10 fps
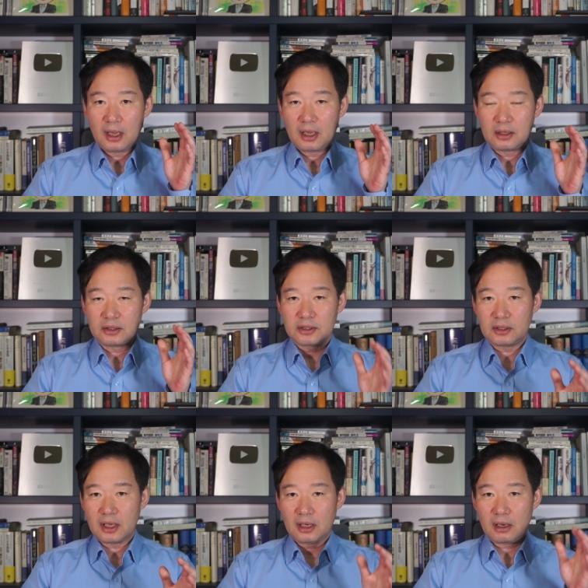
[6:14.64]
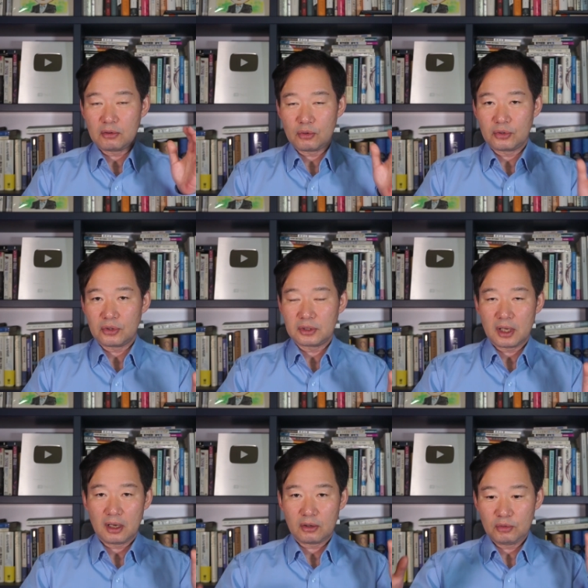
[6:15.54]
연세대학하고
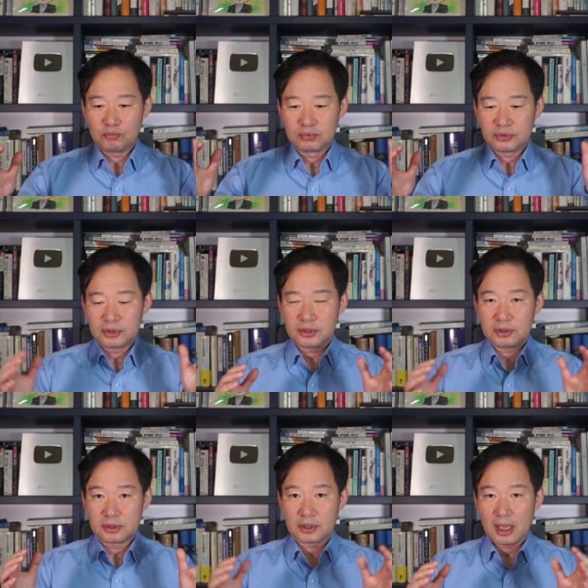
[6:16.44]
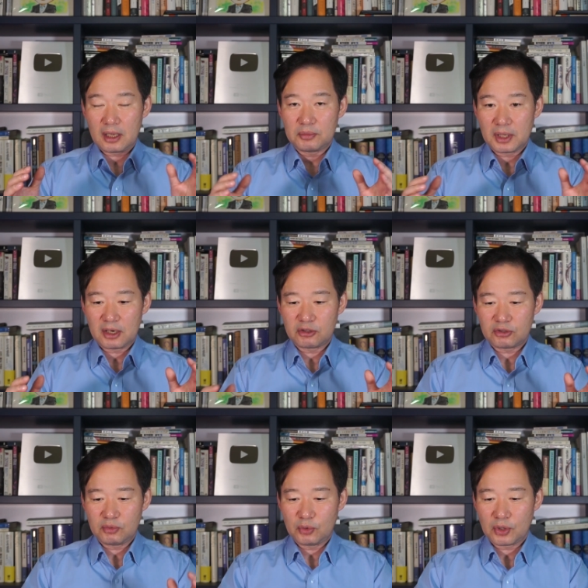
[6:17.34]
고려대학하고 무슨 게임을
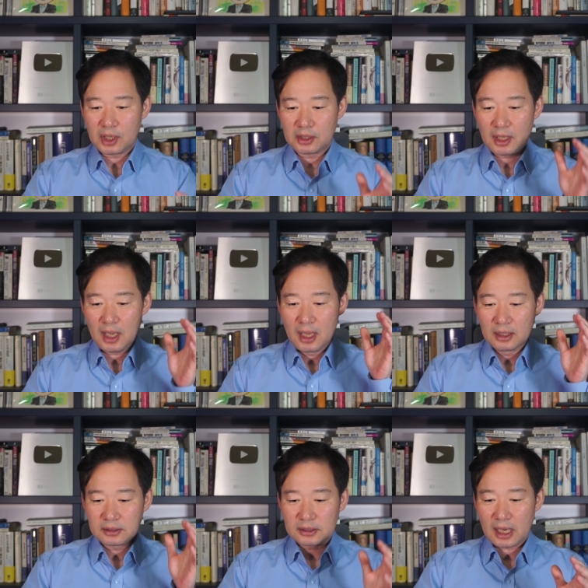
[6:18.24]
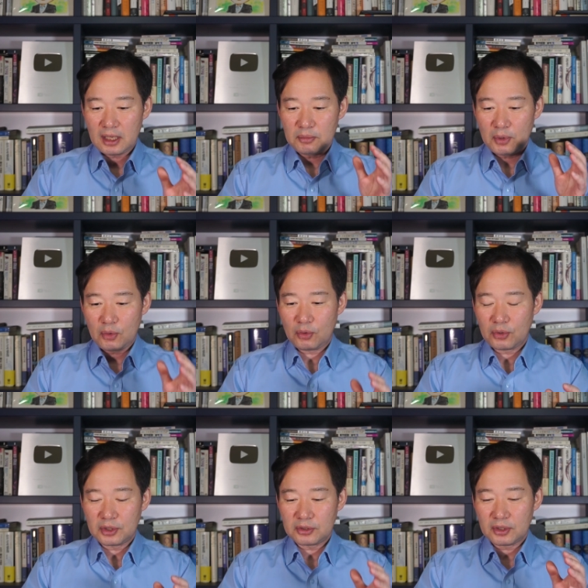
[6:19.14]
하는지는 모르겠는데 사이버
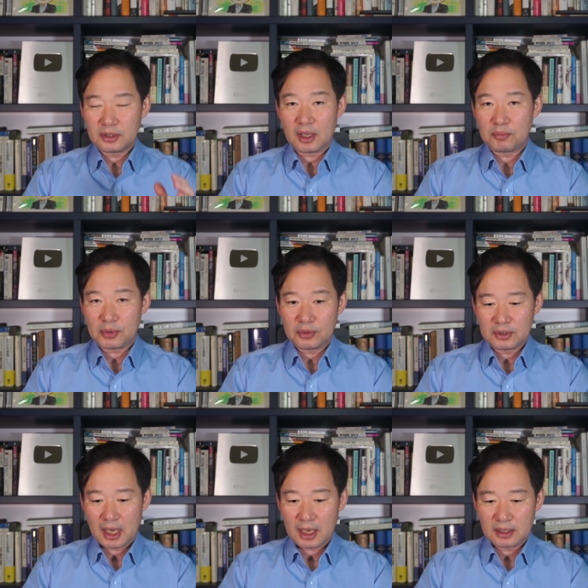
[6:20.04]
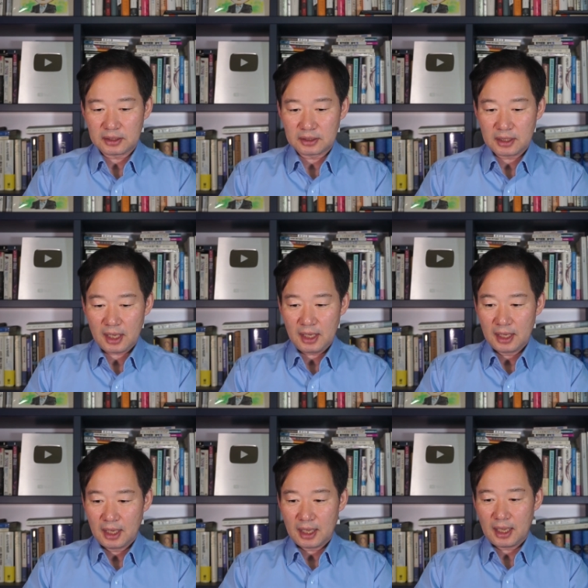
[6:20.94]
고연전 대표로 나가는데
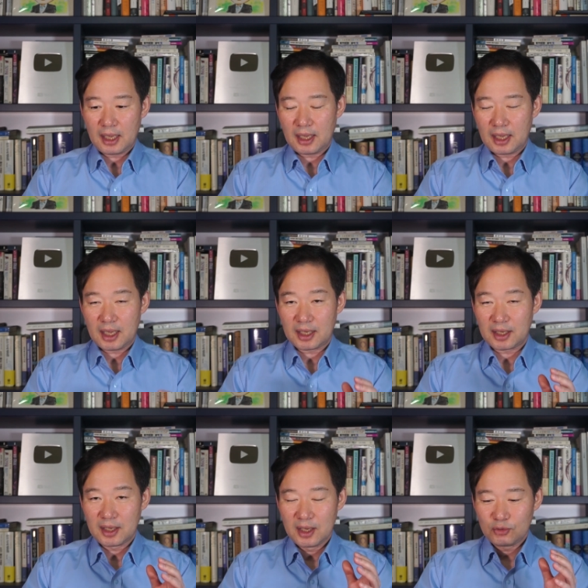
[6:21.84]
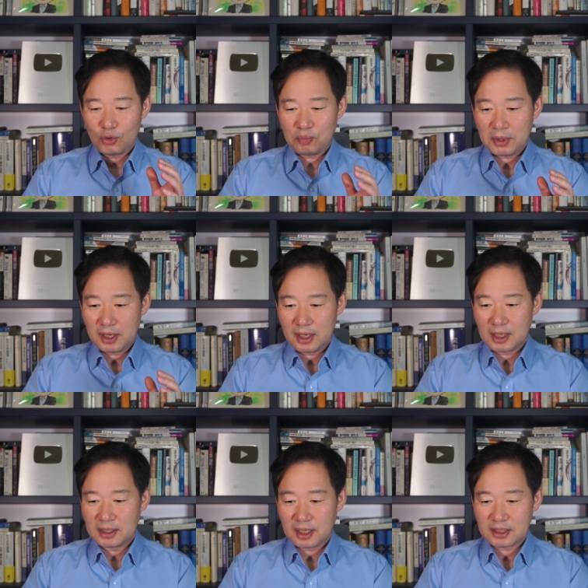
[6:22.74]
에,
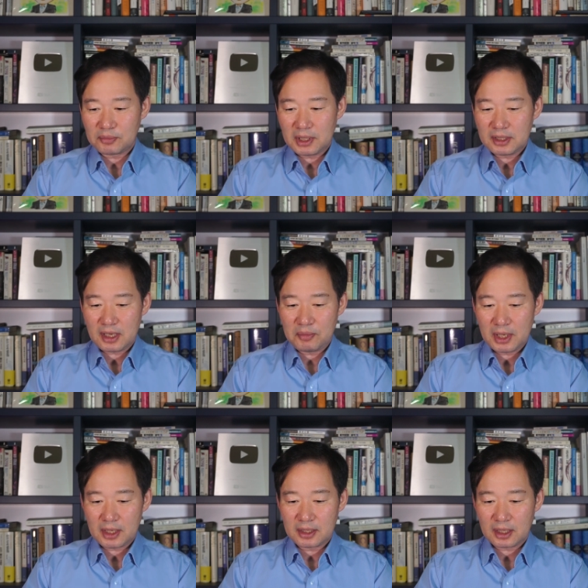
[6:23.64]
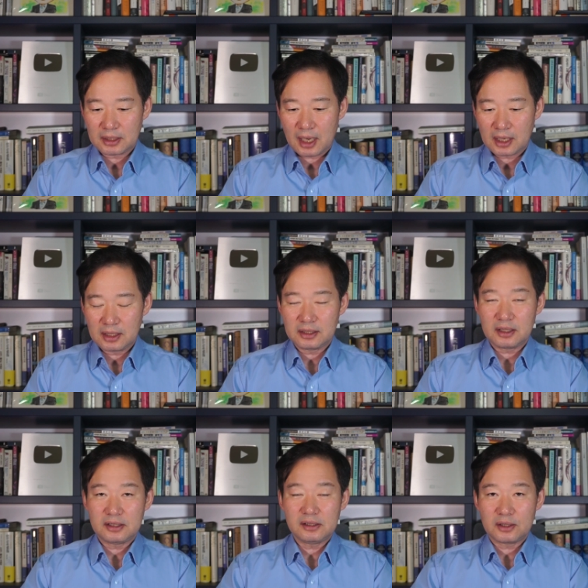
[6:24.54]
쪽팔리긴 하지만 재미있긴 하다.
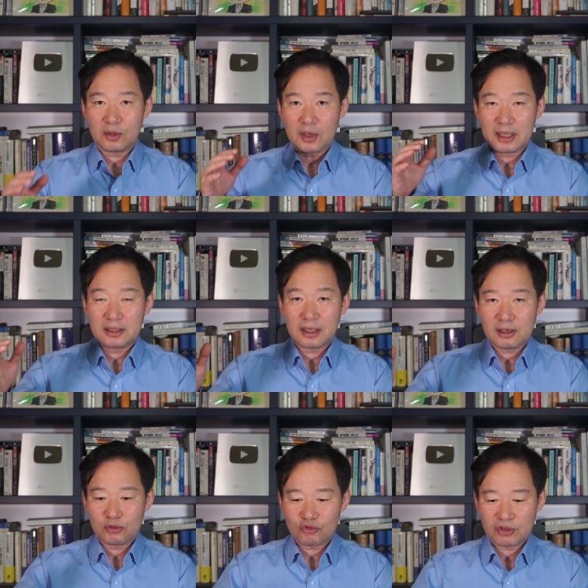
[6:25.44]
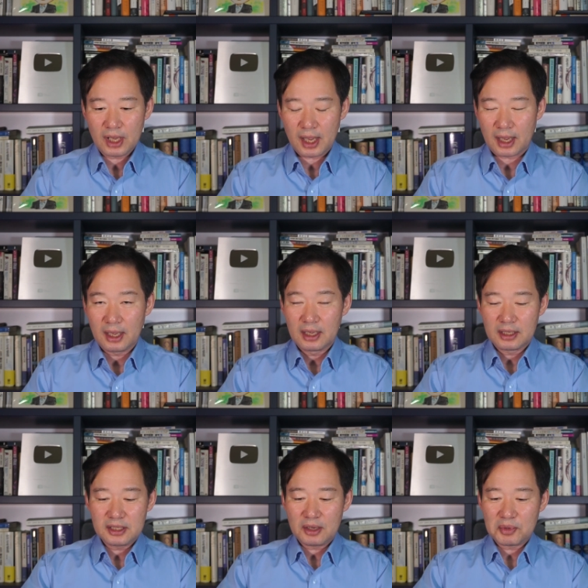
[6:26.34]
그런데 실제로 한 달 뒤에
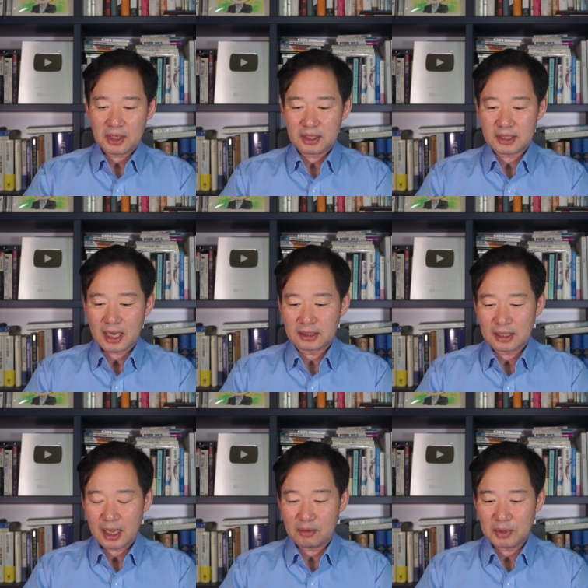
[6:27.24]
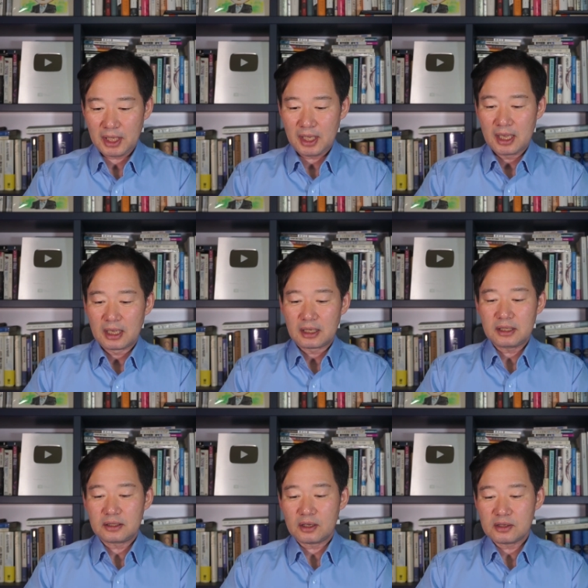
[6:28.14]
이재명의 장남이
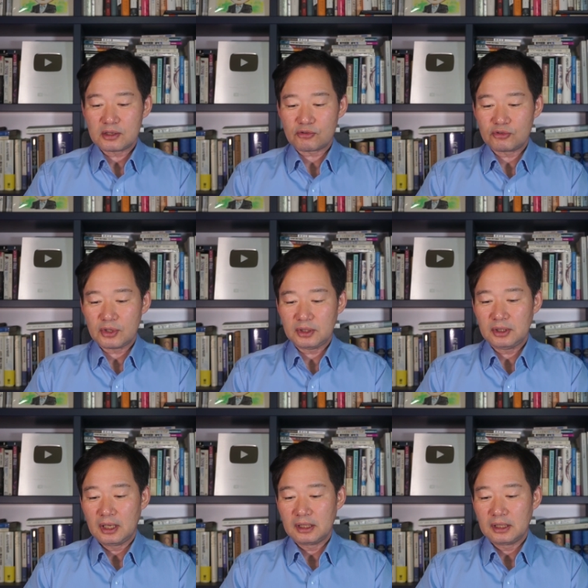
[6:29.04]
2019년